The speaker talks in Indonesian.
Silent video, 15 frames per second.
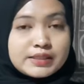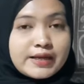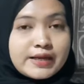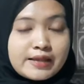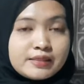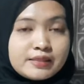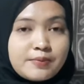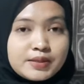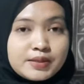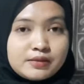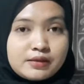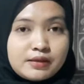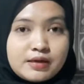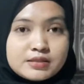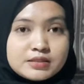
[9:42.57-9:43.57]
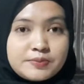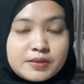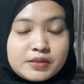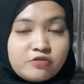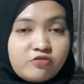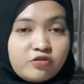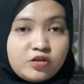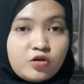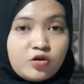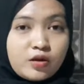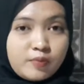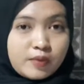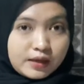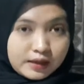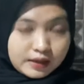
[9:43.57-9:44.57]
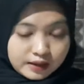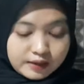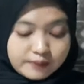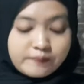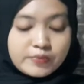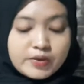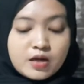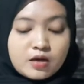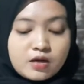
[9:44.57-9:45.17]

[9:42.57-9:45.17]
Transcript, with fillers: sederet nama terkenal seperti Victoria Beckham,